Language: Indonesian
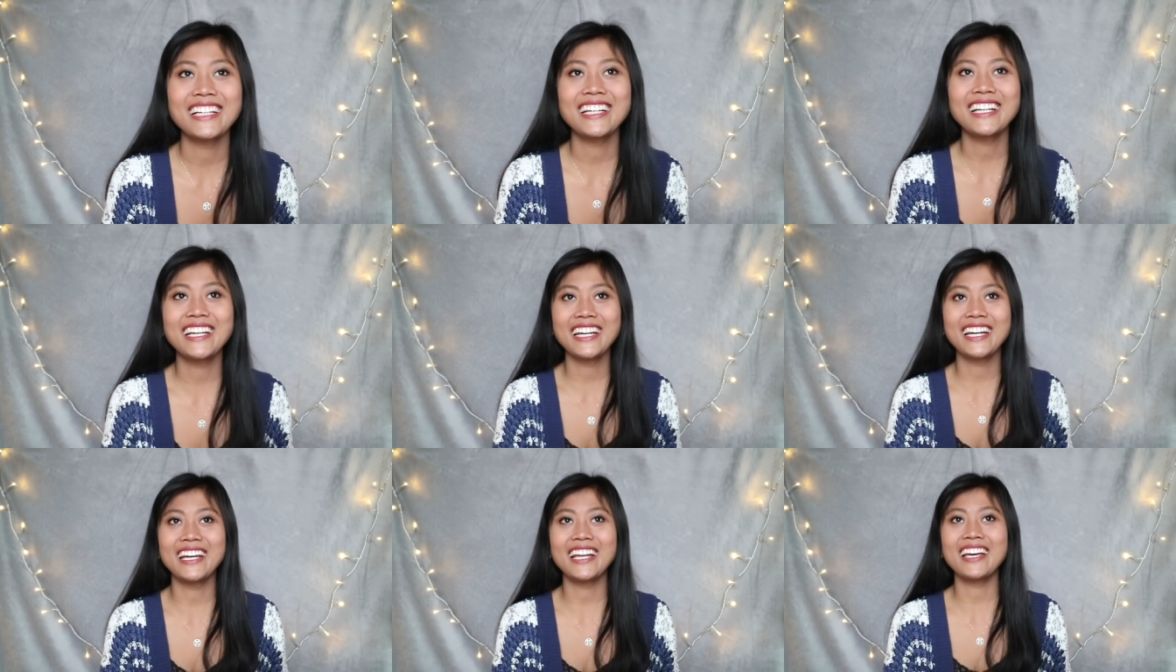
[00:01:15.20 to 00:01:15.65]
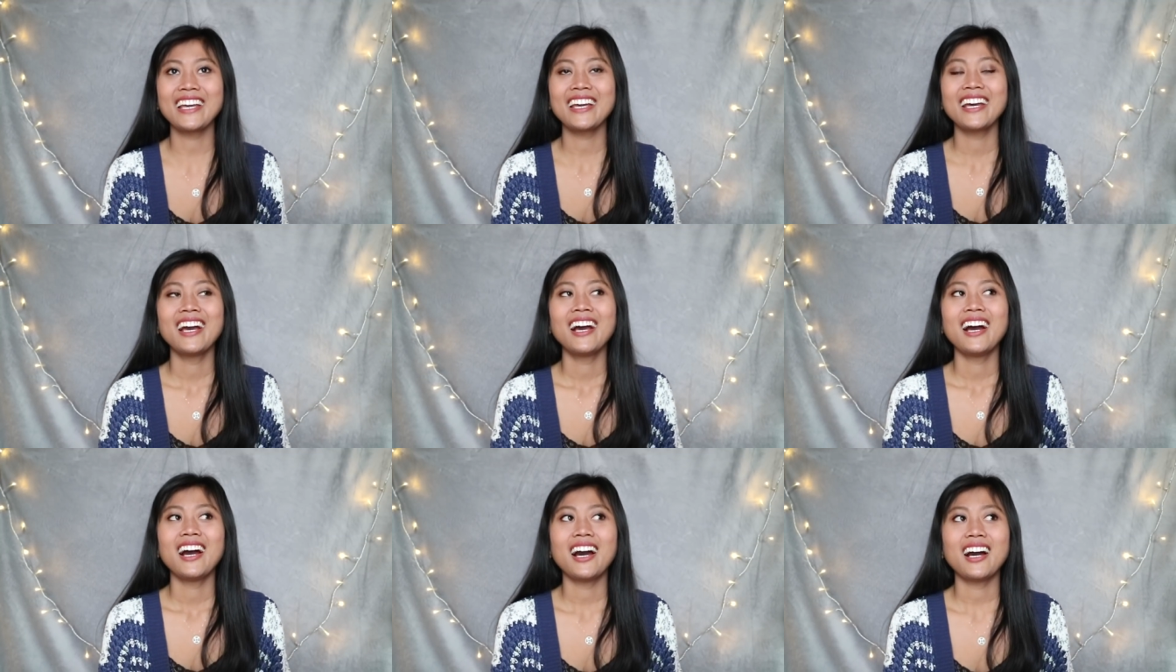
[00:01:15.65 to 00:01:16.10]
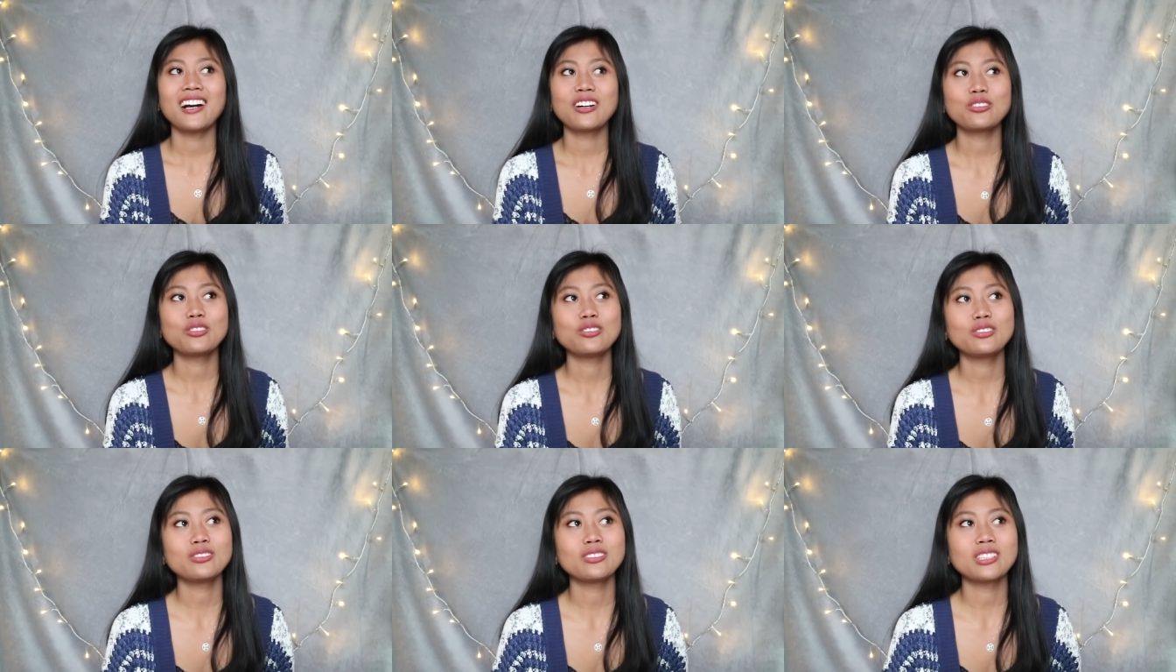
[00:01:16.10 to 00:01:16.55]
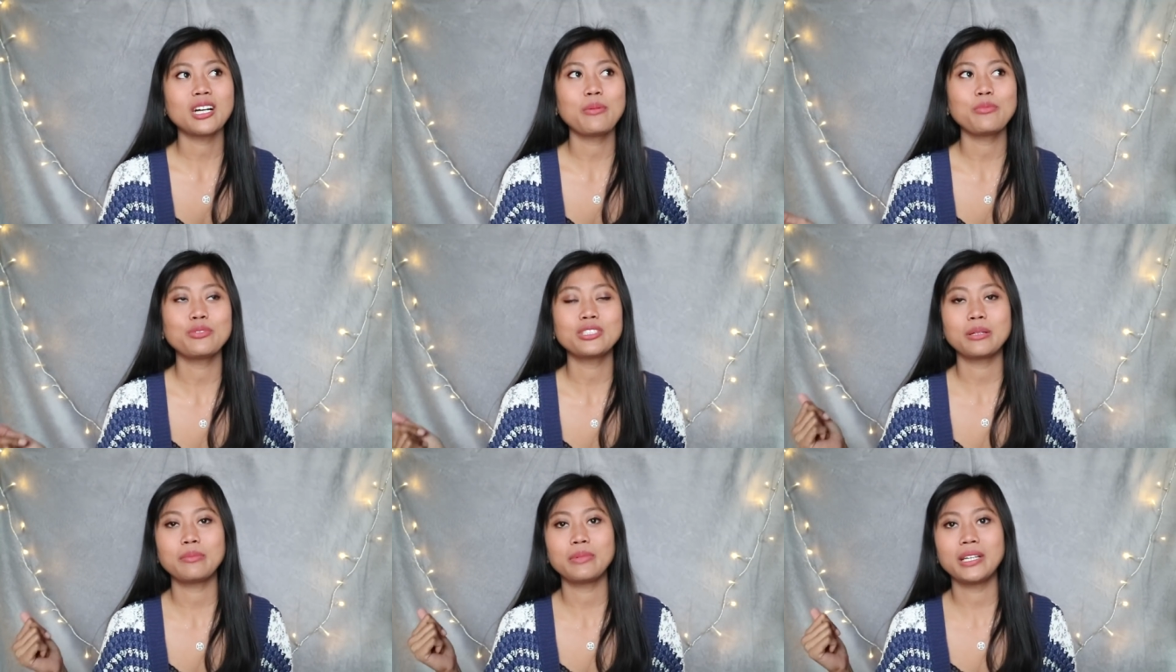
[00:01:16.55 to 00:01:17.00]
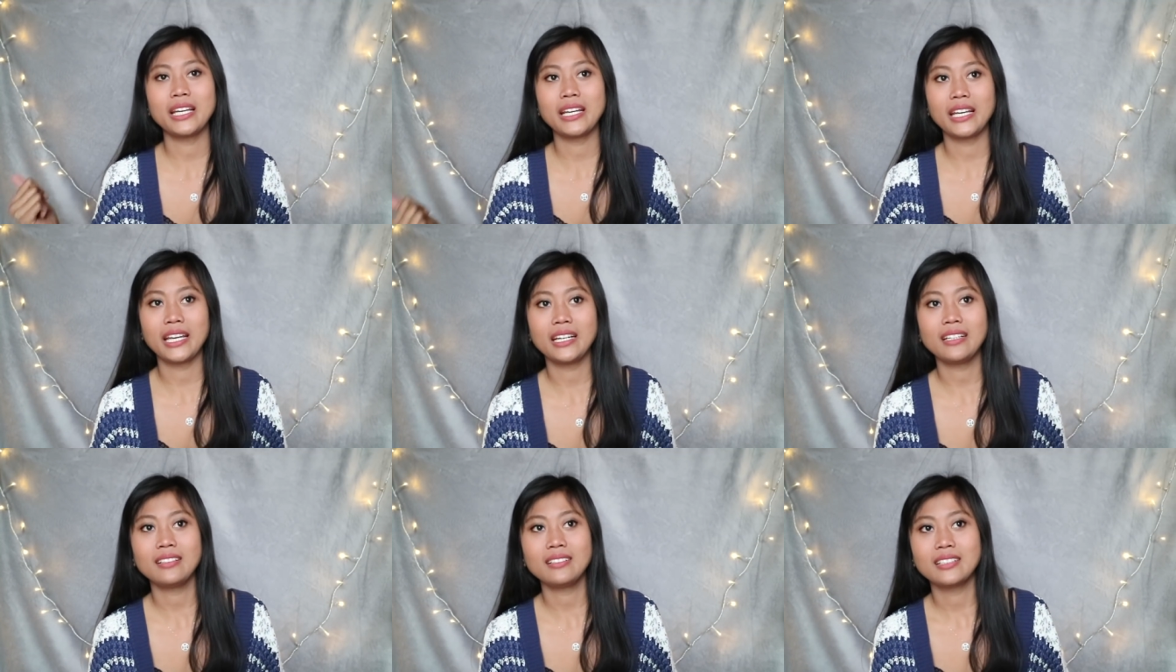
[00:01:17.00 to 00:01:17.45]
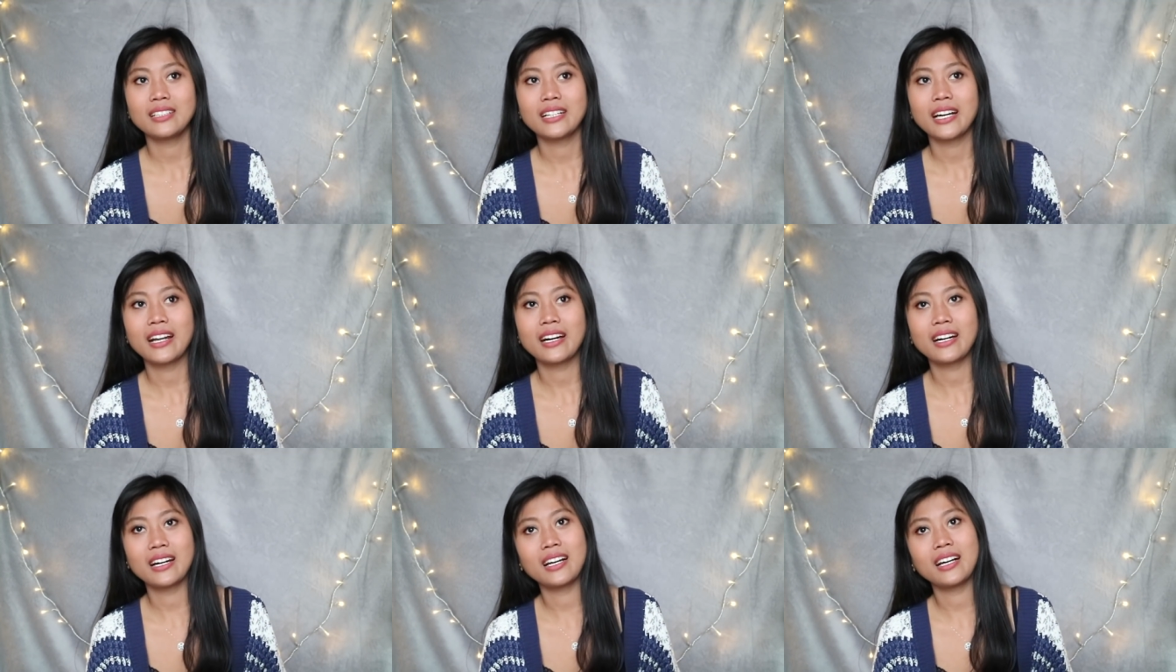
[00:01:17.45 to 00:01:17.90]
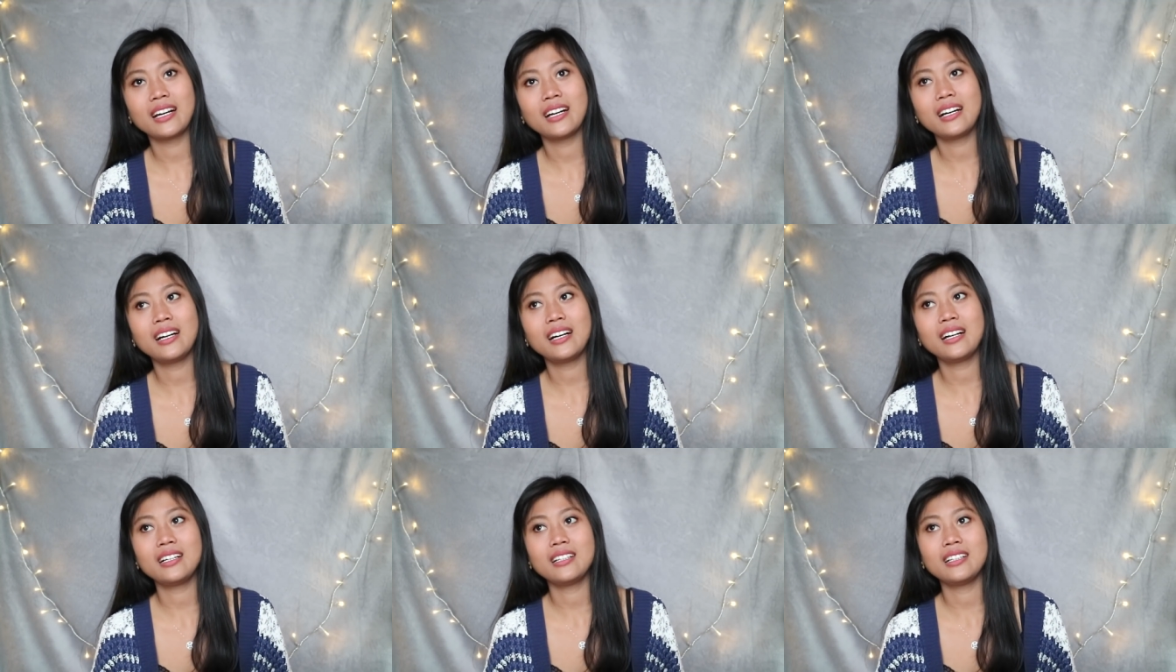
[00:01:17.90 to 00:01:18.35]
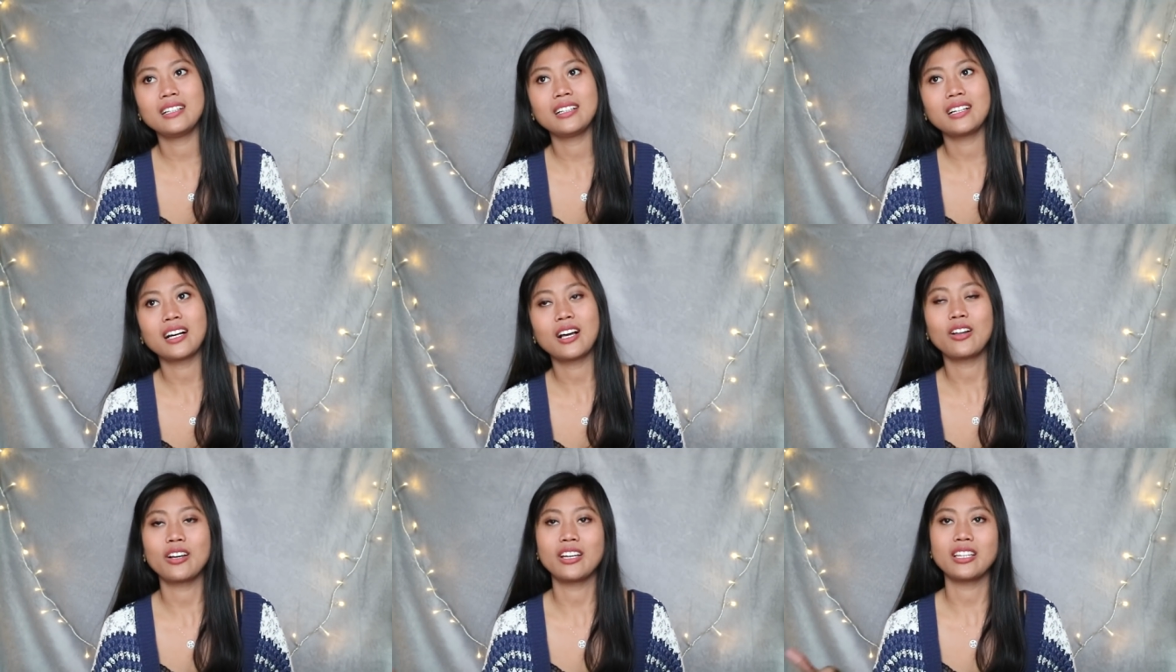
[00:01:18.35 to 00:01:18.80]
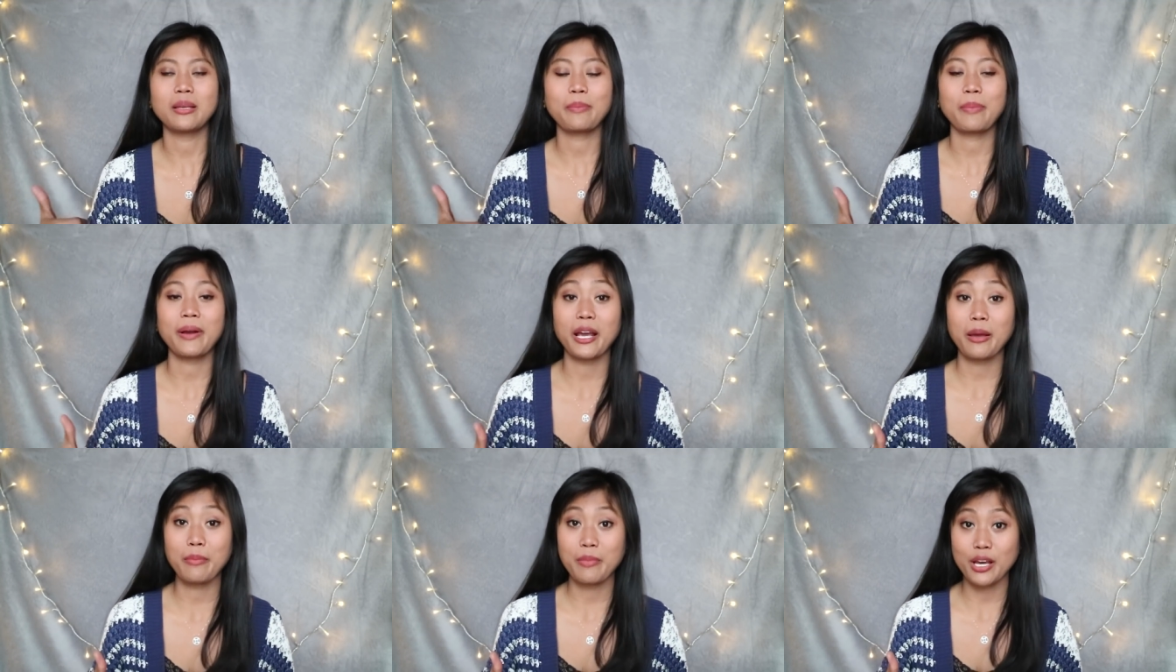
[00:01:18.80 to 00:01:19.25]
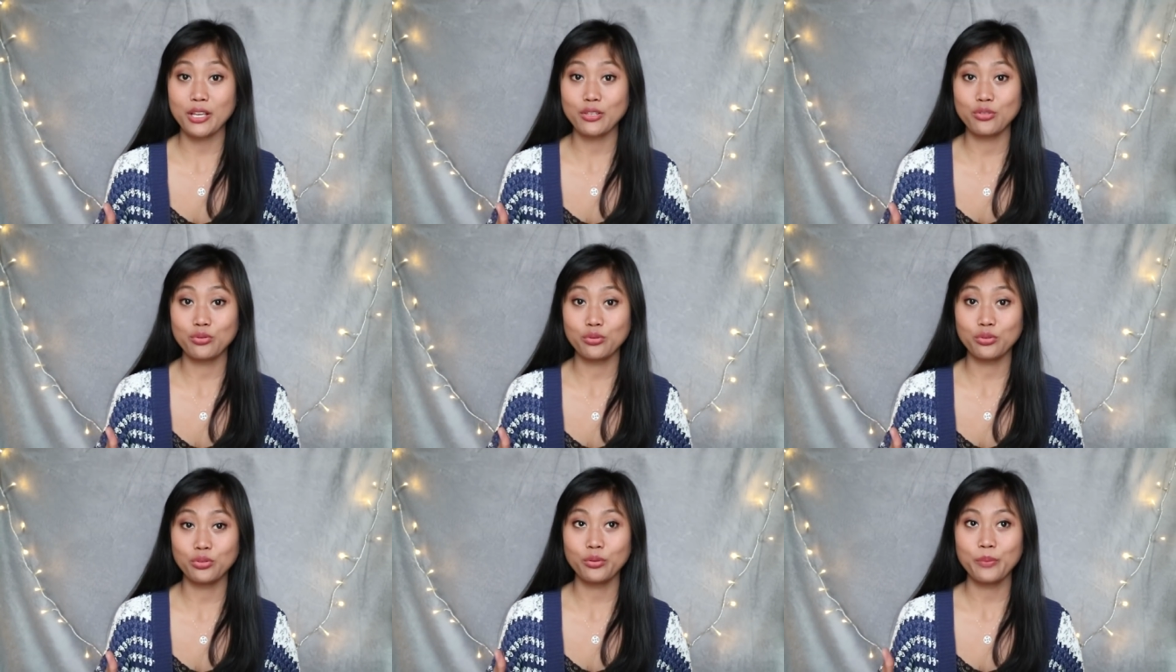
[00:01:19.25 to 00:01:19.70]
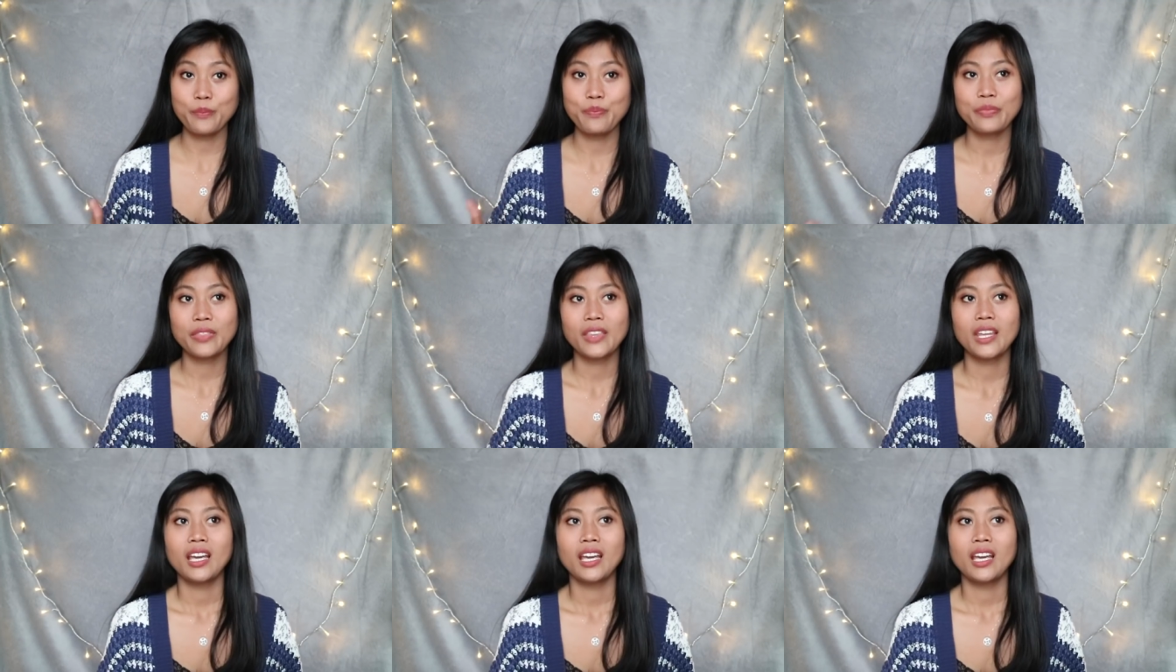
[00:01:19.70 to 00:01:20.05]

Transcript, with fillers: Jadi gini, aku tuh suka musim dingin karena e, kalau kita pakai baju